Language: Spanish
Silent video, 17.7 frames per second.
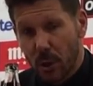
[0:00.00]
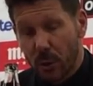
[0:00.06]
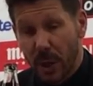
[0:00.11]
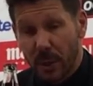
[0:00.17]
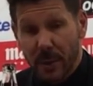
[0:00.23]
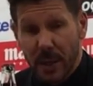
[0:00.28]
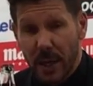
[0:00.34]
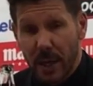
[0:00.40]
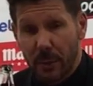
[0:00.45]

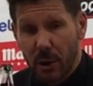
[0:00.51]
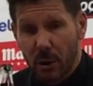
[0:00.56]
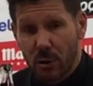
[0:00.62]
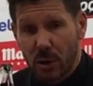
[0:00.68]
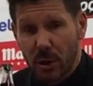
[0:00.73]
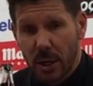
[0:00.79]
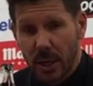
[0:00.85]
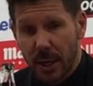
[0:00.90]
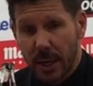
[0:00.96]
y obviamente la
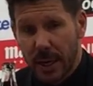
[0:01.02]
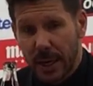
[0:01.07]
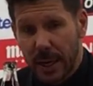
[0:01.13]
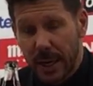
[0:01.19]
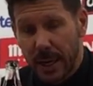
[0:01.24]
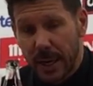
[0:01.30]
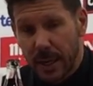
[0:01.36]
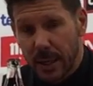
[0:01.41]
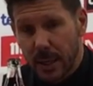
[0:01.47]

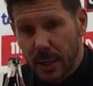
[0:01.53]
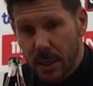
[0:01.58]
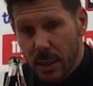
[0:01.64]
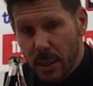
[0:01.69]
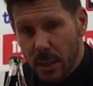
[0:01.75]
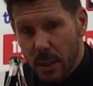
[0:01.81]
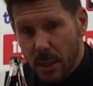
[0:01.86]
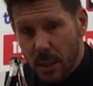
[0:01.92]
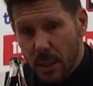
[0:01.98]
velocidad
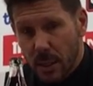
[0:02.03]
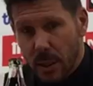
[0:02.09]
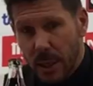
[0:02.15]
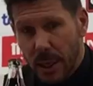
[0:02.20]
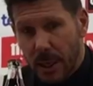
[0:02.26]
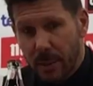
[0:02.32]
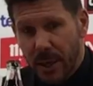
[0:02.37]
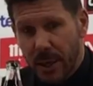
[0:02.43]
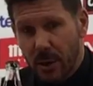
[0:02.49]

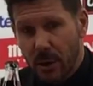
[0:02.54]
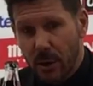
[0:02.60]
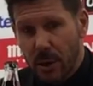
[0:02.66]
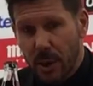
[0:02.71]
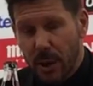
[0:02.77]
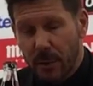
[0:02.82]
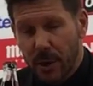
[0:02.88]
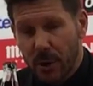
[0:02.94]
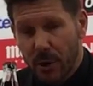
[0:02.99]
en
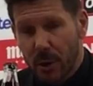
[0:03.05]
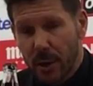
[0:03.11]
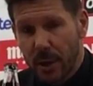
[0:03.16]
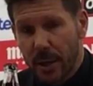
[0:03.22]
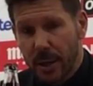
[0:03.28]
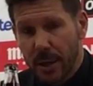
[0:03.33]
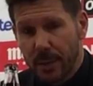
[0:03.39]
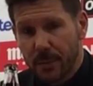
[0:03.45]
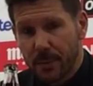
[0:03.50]
Gameiro que
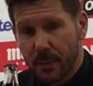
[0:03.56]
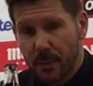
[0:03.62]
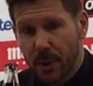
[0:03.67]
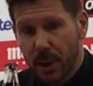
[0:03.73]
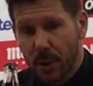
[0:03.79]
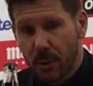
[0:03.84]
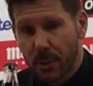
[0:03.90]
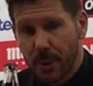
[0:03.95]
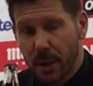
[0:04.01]
terminó de,
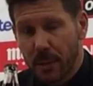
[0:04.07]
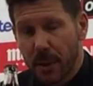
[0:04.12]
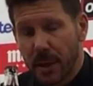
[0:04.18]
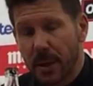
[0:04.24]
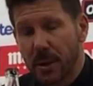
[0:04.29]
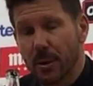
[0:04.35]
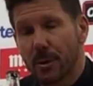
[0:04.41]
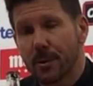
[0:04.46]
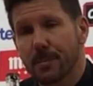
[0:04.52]
romper
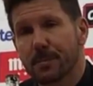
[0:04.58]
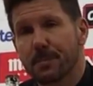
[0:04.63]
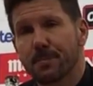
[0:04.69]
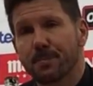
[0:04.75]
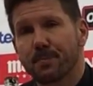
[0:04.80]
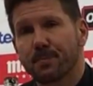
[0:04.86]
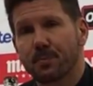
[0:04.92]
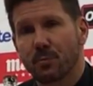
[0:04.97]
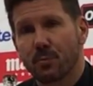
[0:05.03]
el partido.